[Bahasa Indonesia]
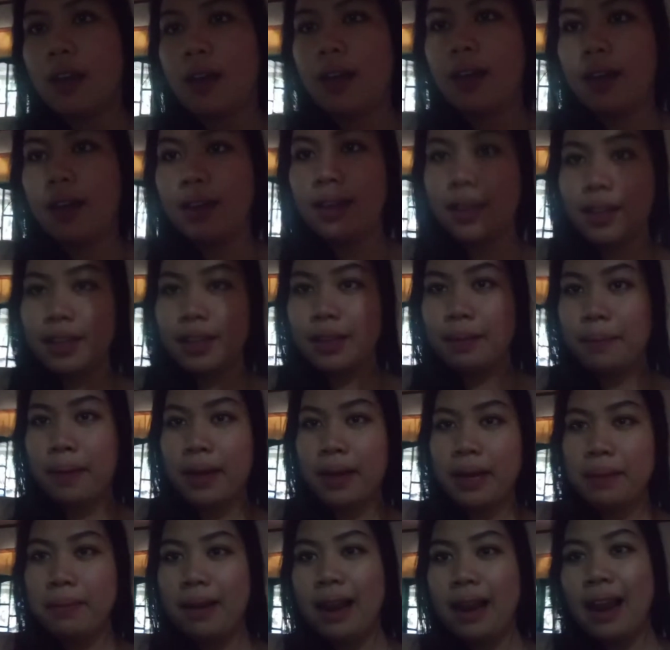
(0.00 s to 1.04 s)
ini
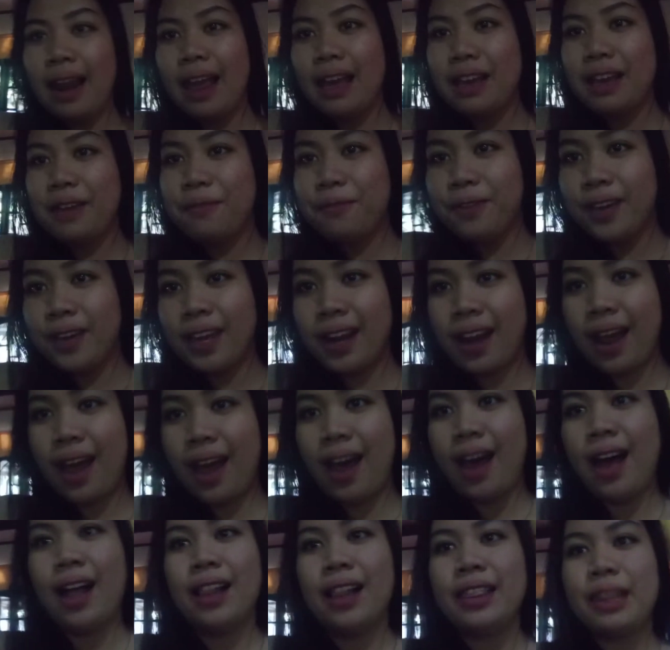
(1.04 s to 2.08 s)
tempat dibilang lagi
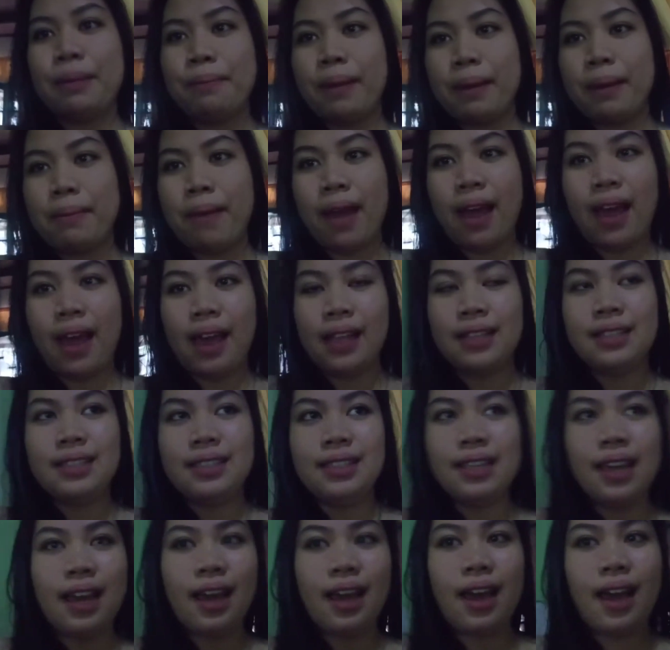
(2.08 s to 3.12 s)
viral, tempat
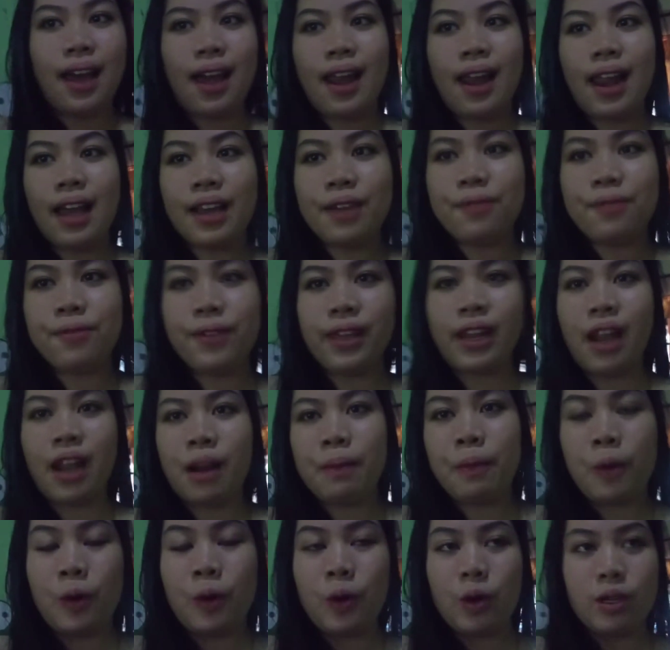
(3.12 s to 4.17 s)
makannya lagi
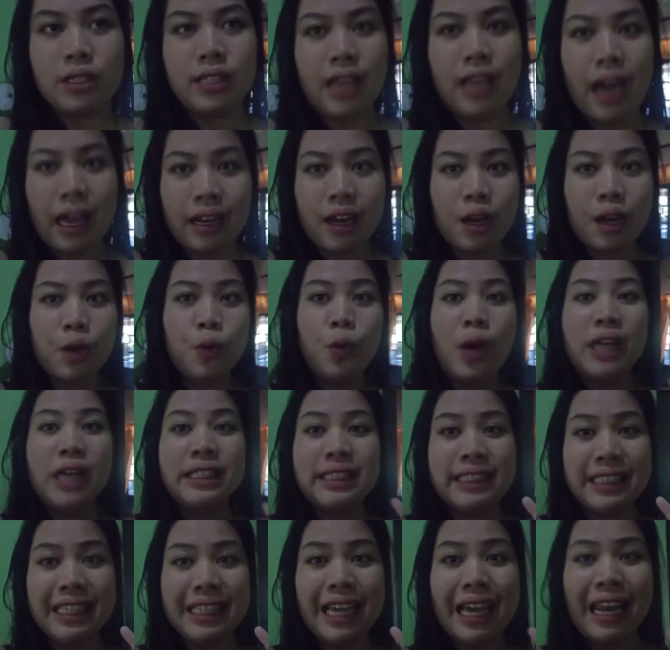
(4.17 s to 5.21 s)
viral pokoknya. Ada dua
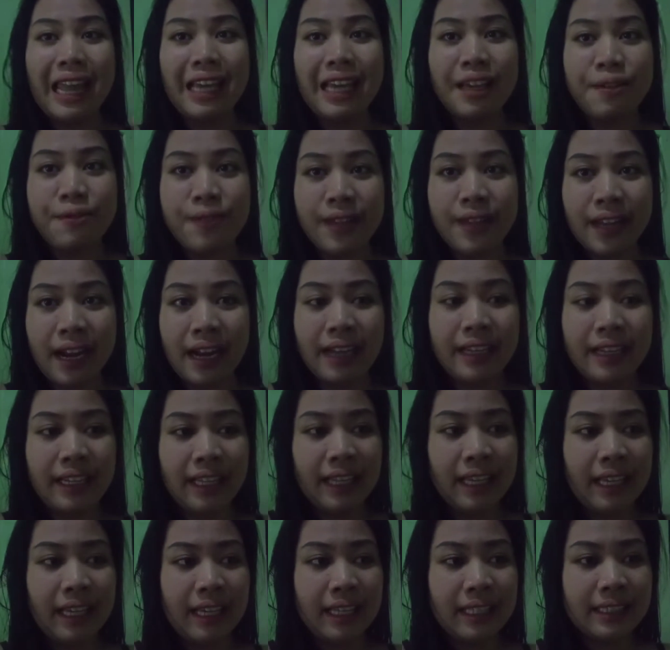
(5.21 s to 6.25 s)
sih yang lagi viral
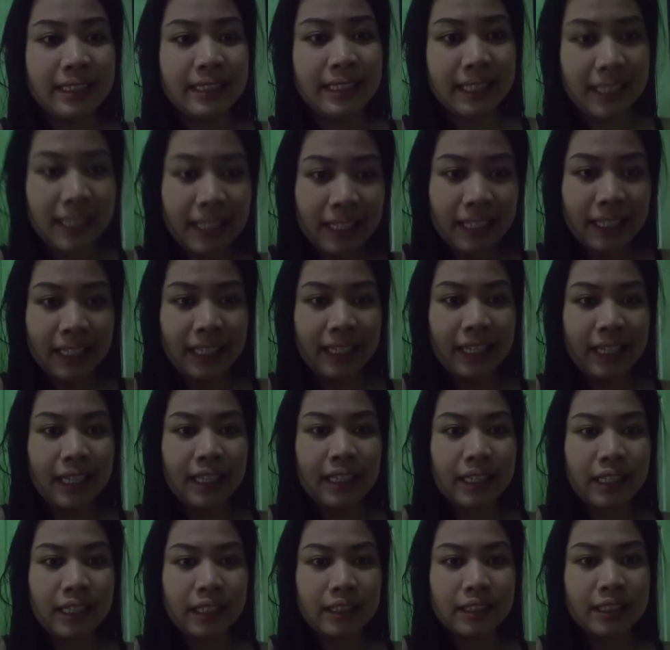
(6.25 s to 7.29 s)
di
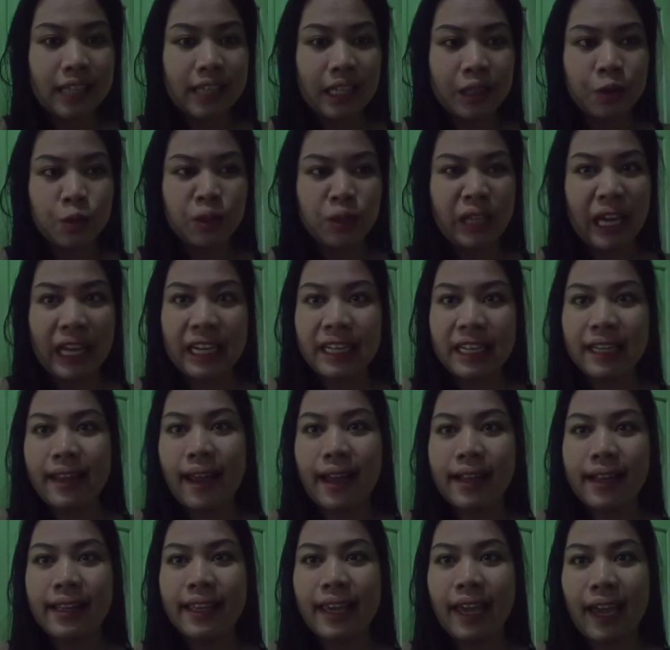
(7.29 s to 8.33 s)
sini. Satunya
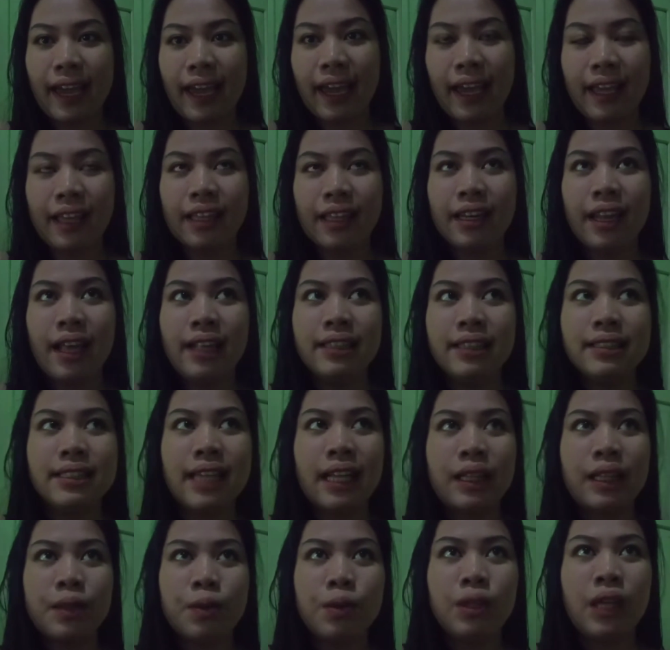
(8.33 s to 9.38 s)
Enda Cake dan
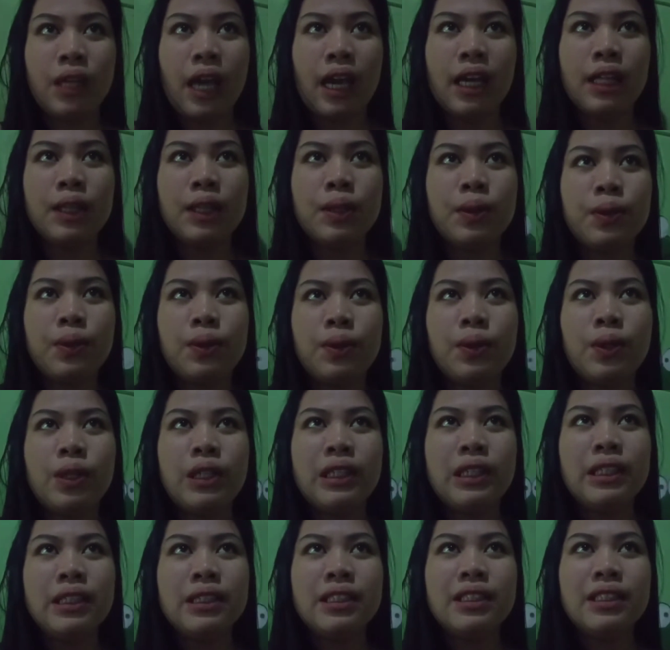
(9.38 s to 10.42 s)
satunya itu
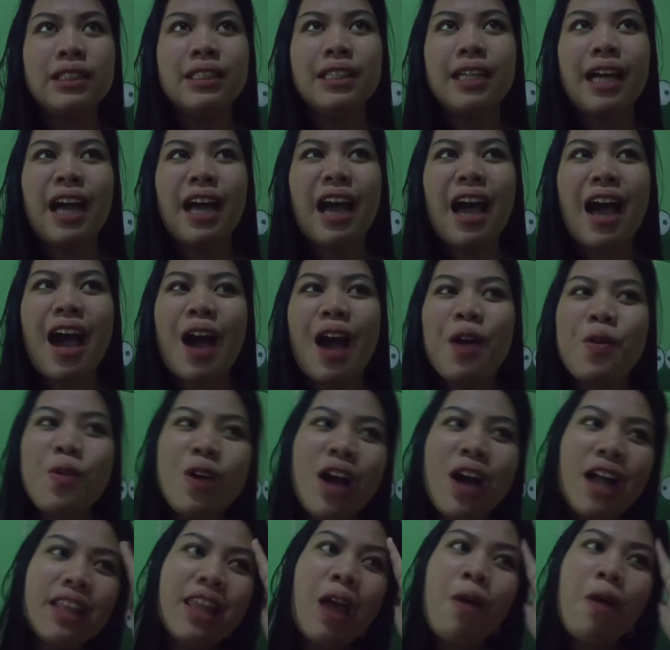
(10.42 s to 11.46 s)
aku
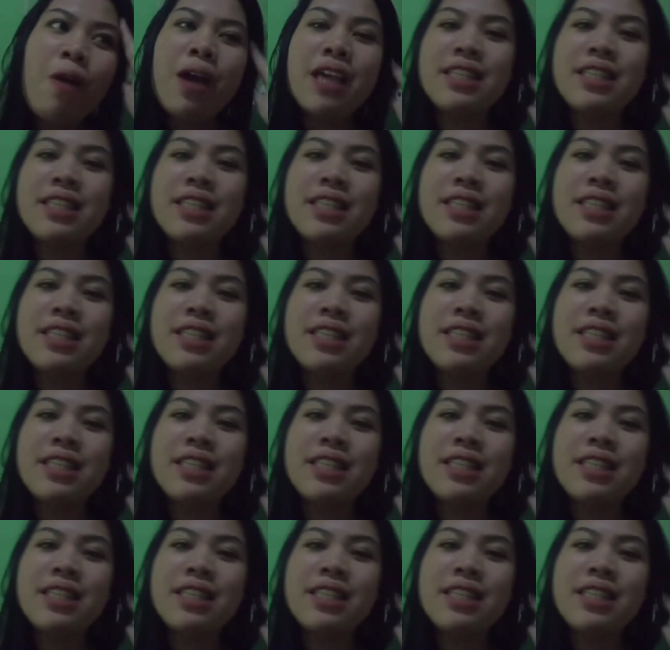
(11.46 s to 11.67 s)
nggak tahu guys,